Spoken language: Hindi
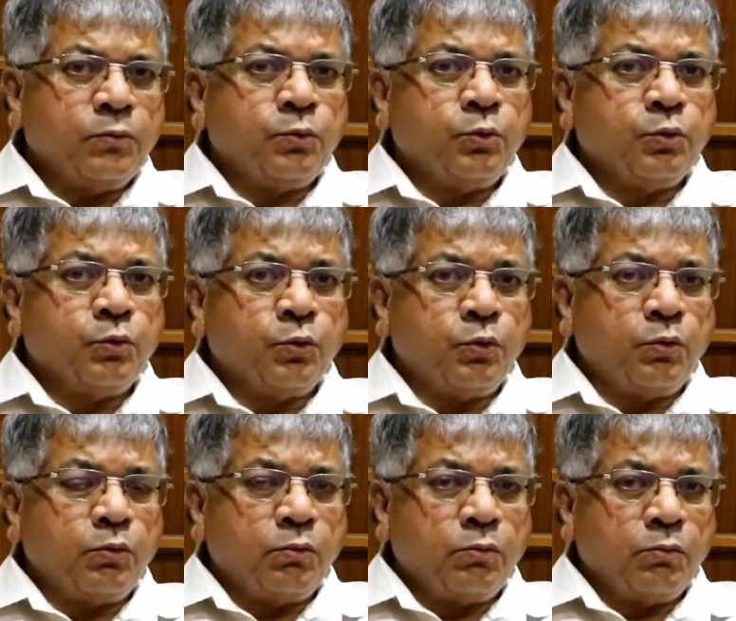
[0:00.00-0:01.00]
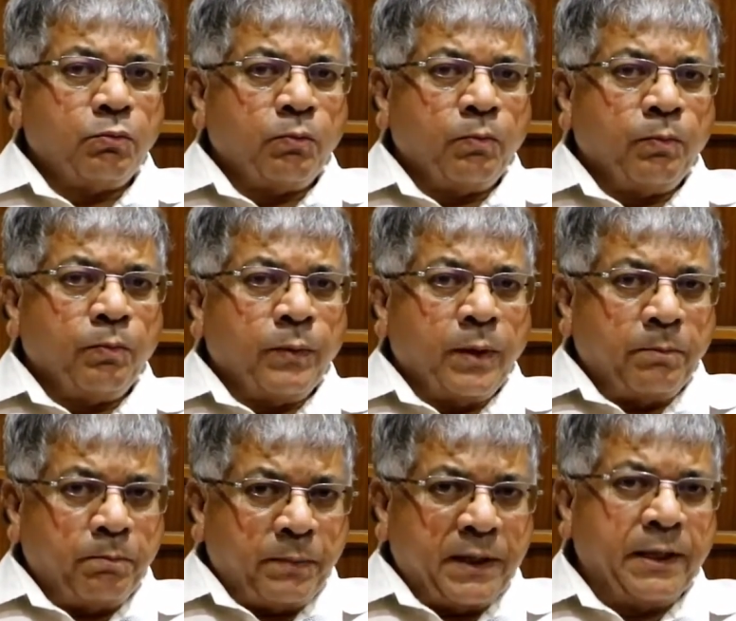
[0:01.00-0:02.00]
उसको
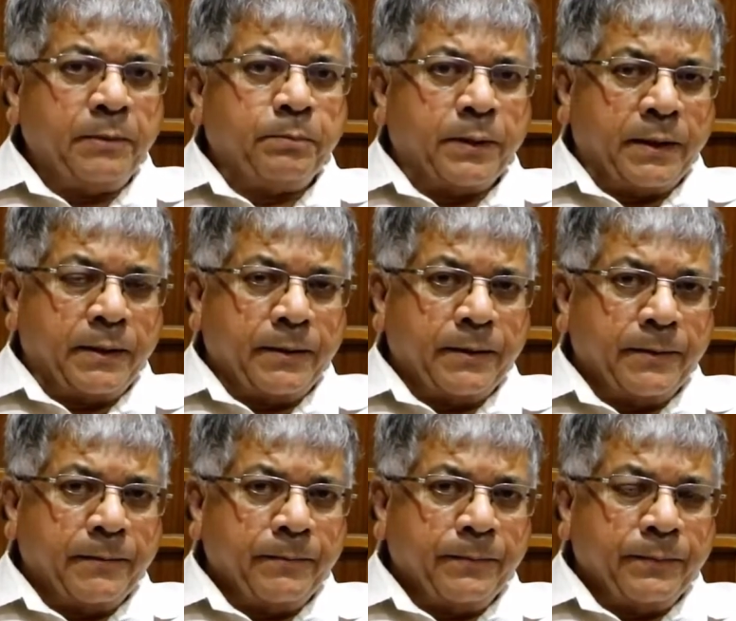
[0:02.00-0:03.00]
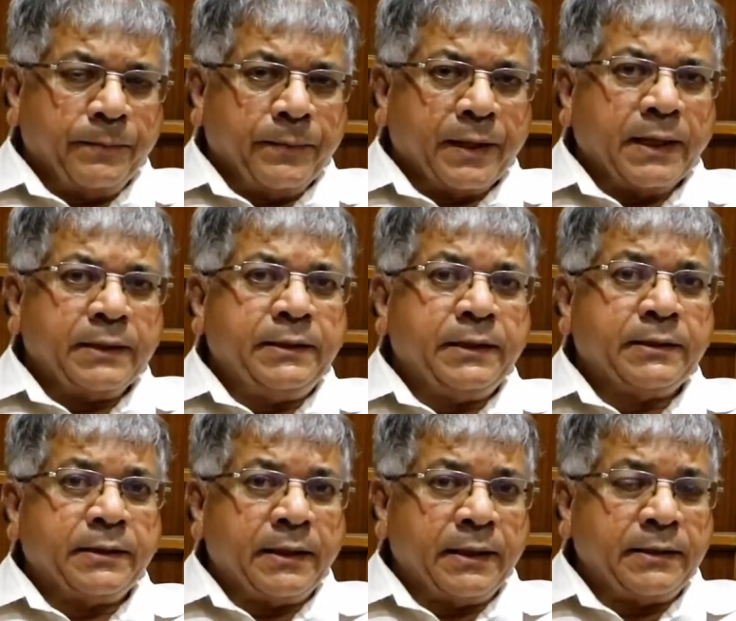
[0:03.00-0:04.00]
बदन पर जिस
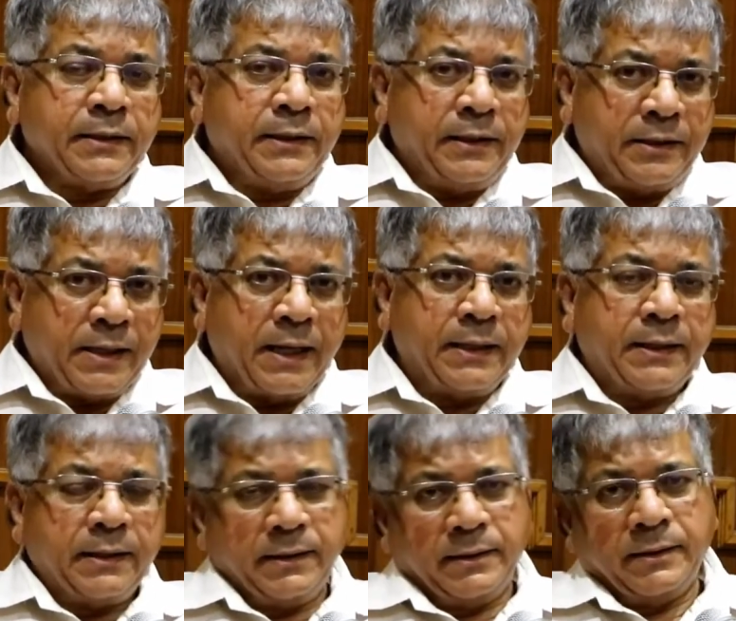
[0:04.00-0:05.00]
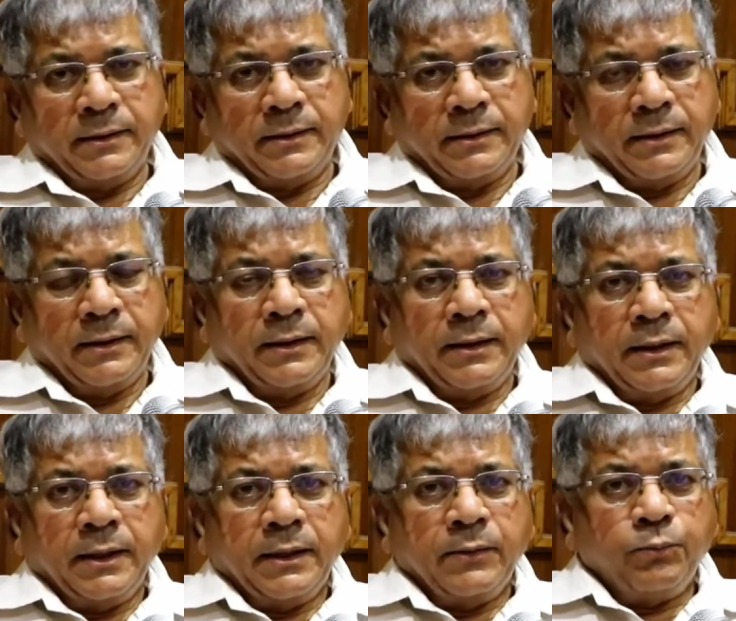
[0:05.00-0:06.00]
तरह से निशान है
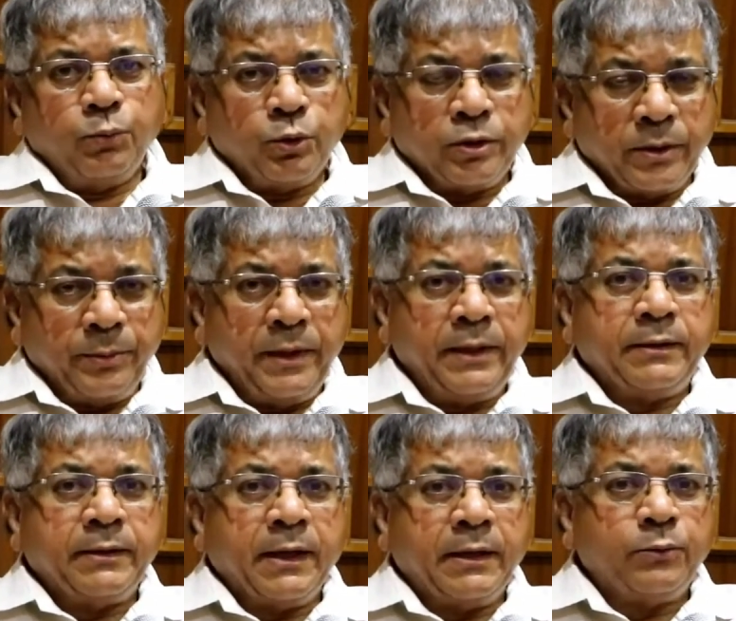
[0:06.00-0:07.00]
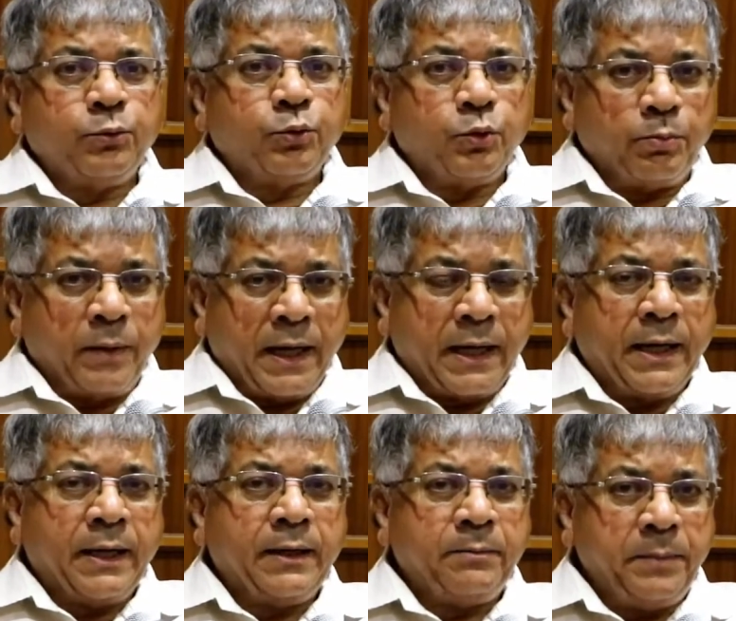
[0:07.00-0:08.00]
वो सभी निशान उसको मारा
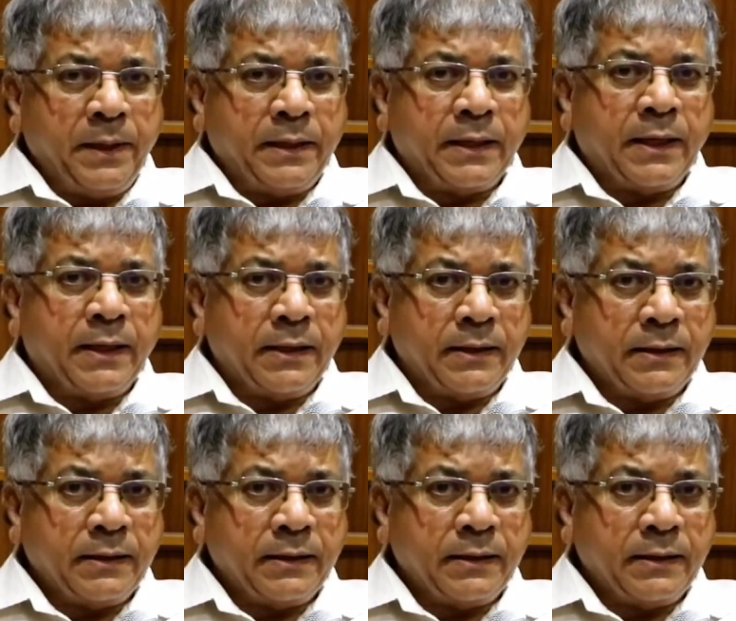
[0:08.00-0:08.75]
है पीटा है